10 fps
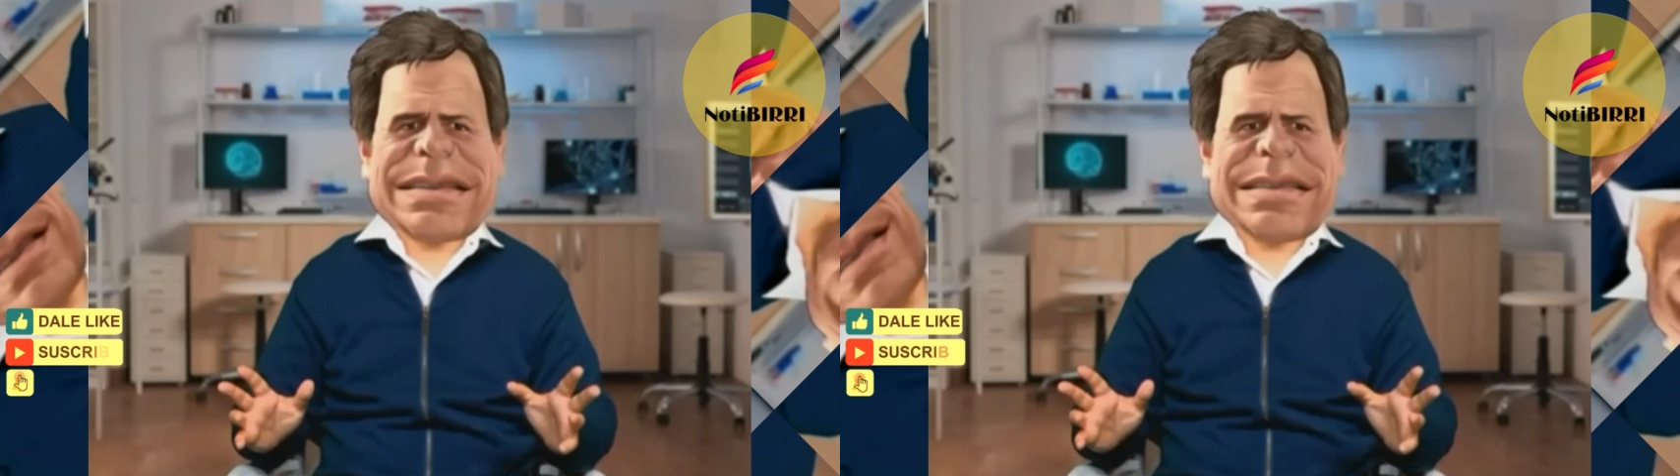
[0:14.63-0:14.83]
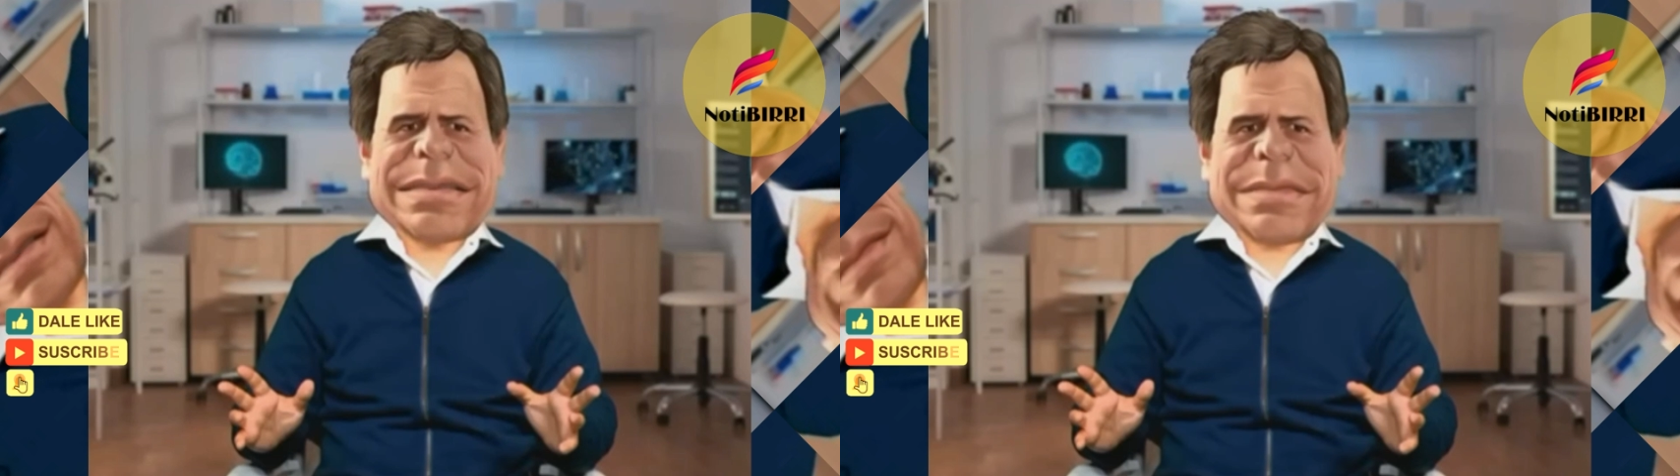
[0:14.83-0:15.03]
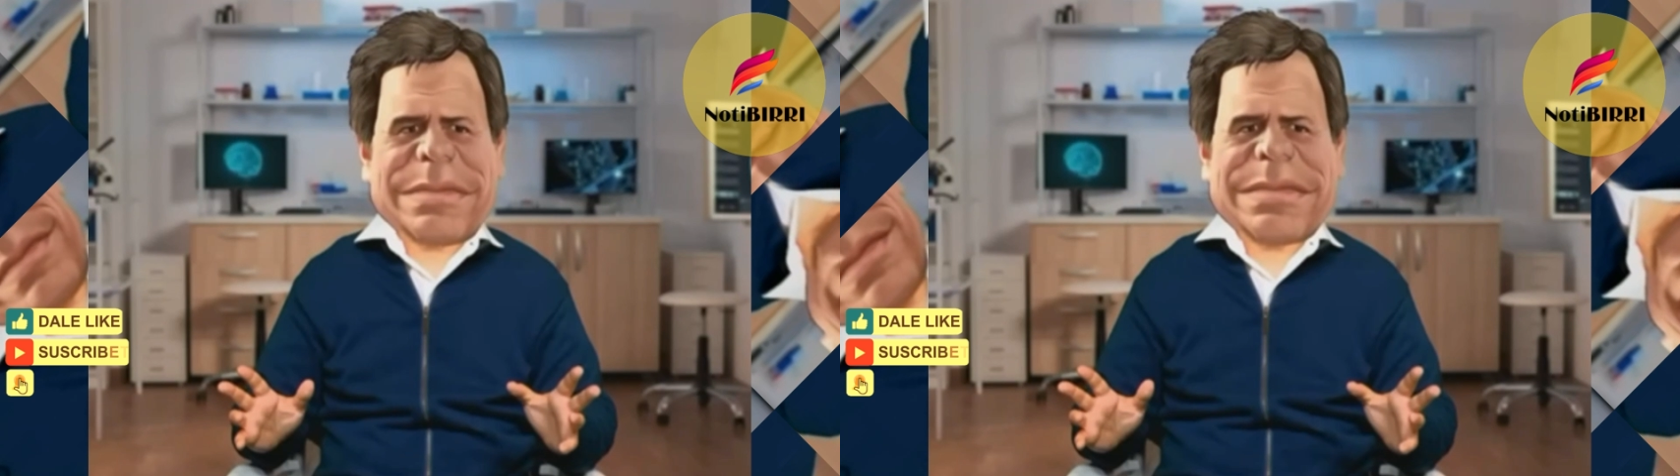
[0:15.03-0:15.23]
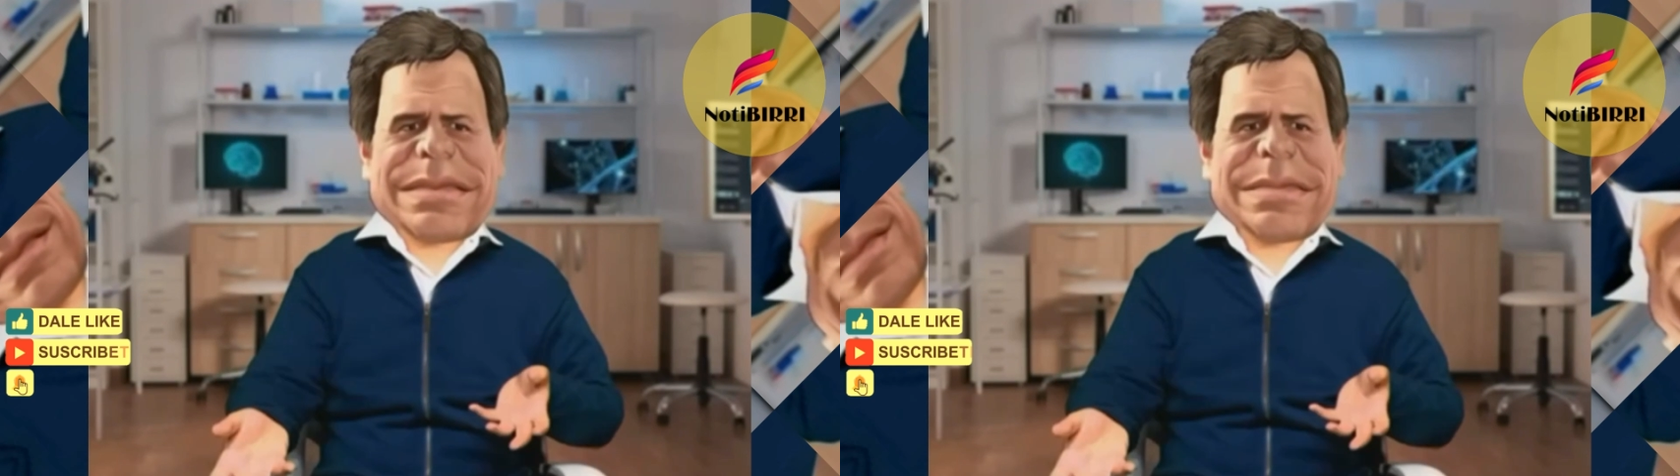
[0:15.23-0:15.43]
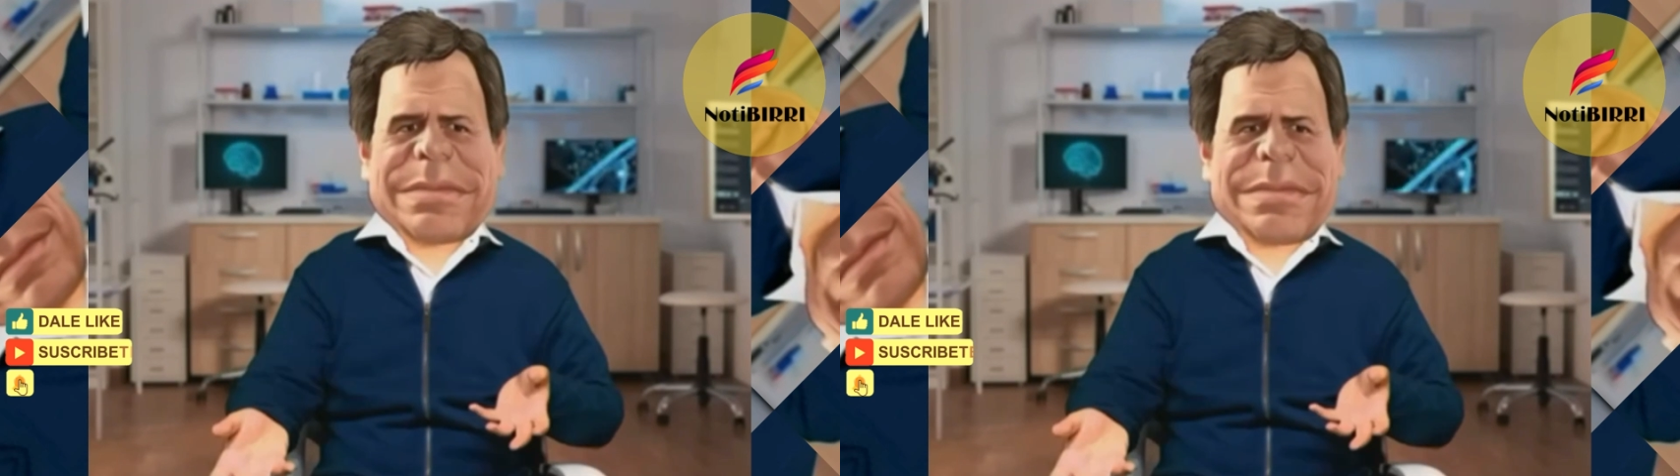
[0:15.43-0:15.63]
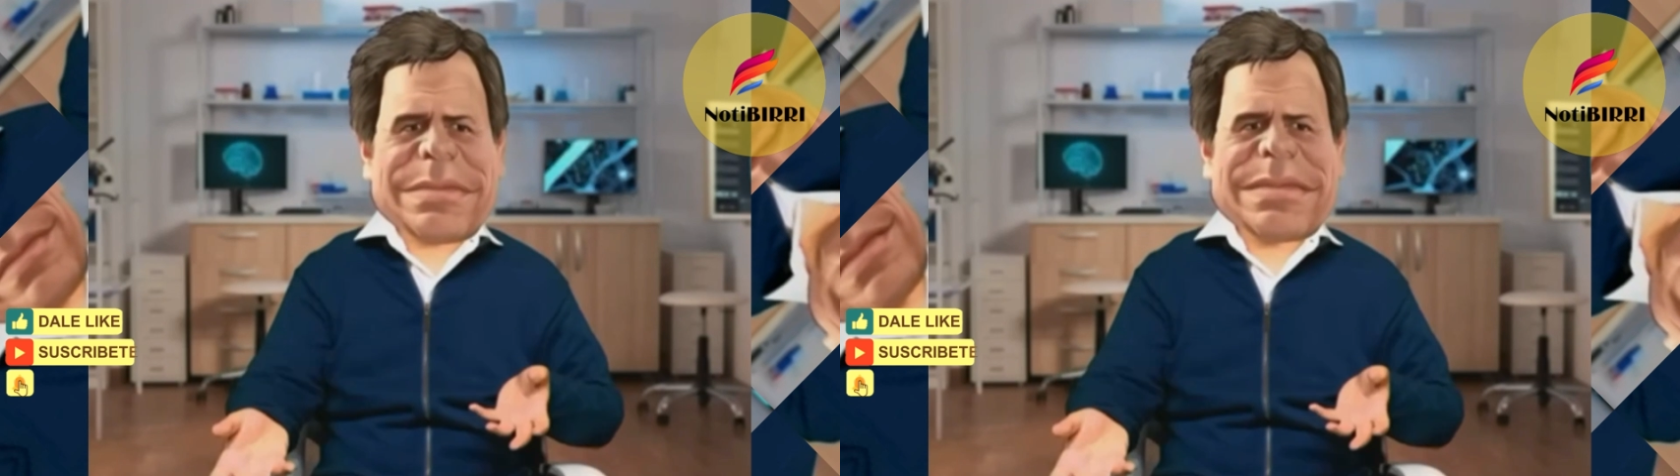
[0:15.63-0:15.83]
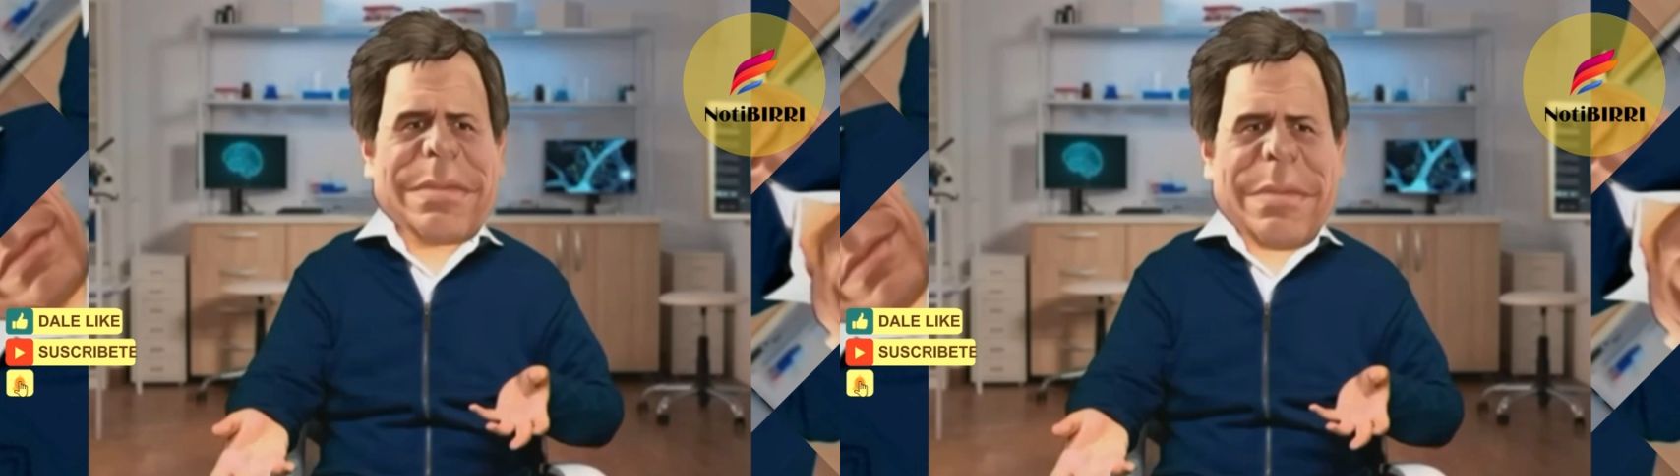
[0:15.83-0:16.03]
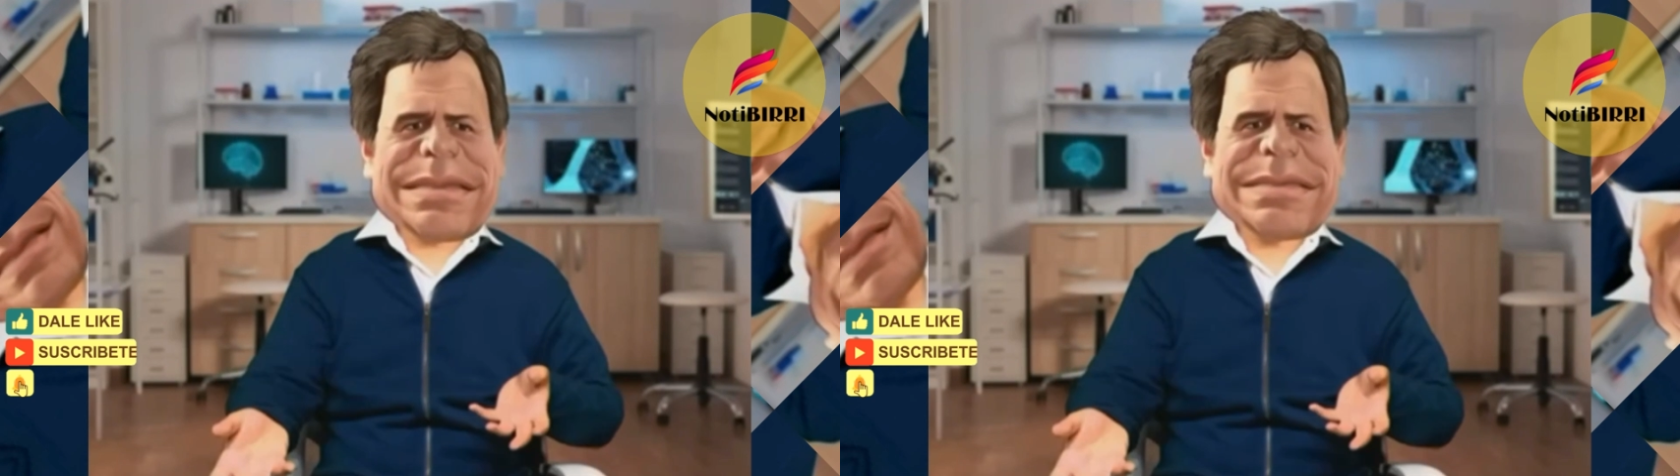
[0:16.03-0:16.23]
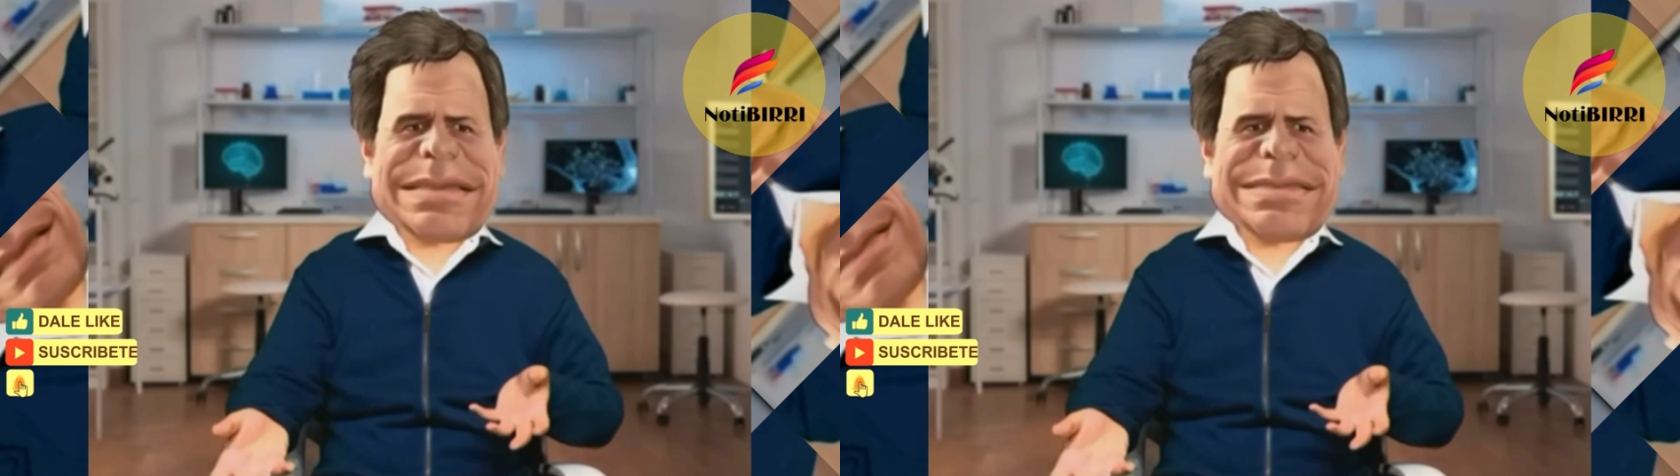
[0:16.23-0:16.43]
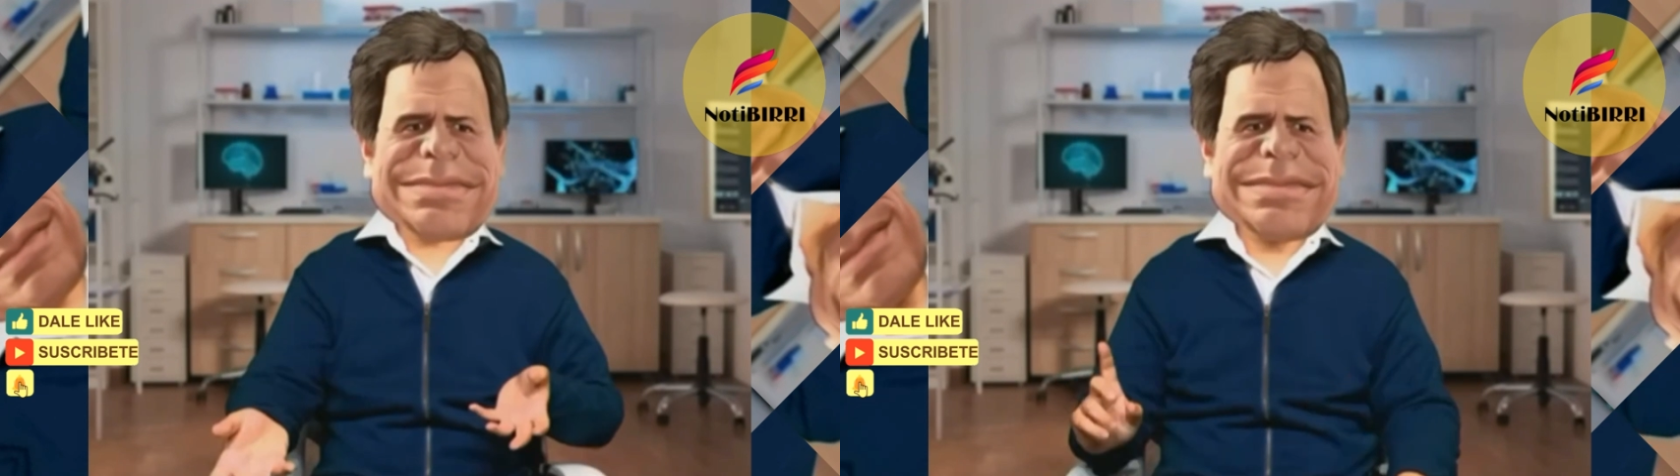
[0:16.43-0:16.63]
Si son cinco, son
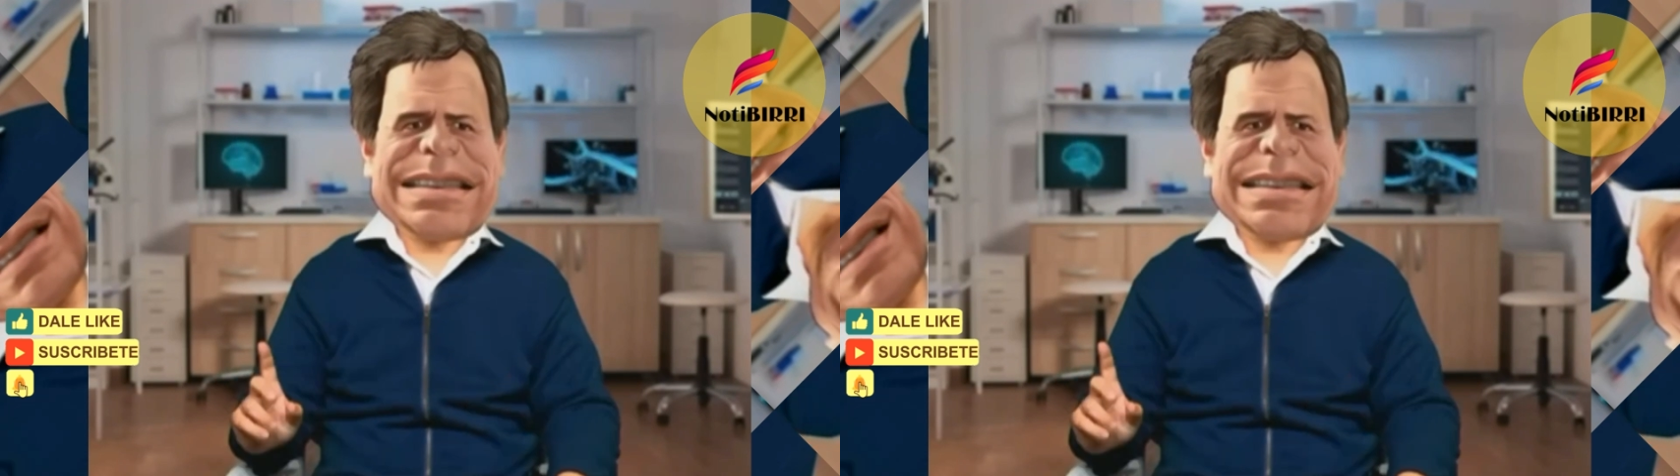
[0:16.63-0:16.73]
cincuenta.